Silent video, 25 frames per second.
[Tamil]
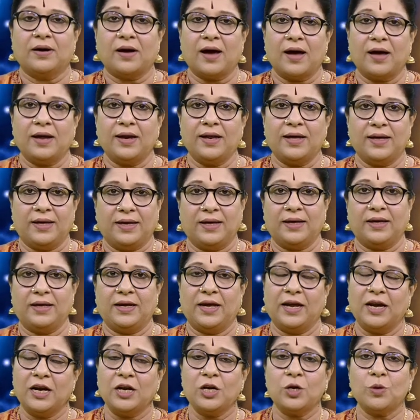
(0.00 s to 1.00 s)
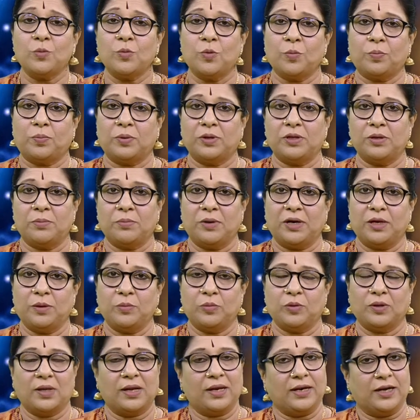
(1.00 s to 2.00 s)
காலை ஏழு முப்பது மணி
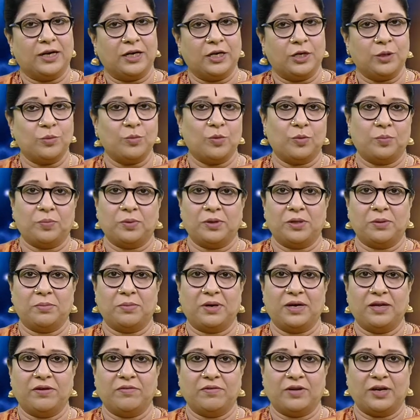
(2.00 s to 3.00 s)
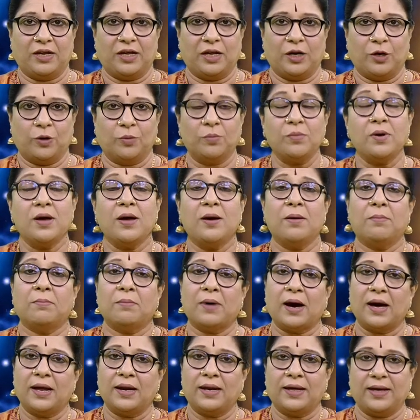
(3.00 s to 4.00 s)
முதல் எட்டு முப்பது மணி வரையிலும்
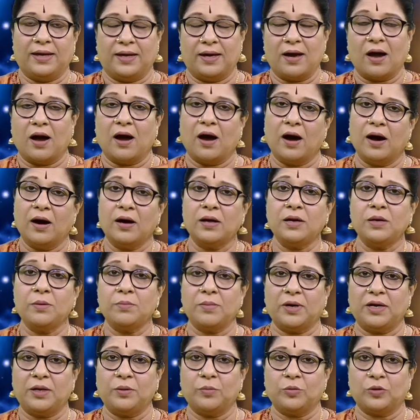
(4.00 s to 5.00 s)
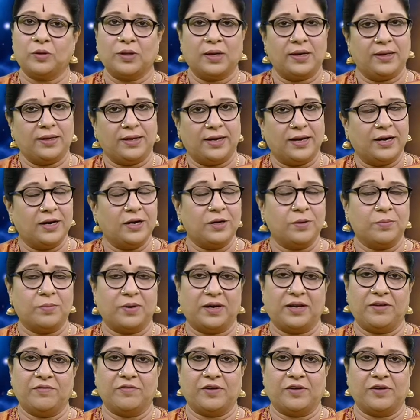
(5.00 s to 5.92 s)
மாலை ஆறு மணி முதல் ஏழு மணி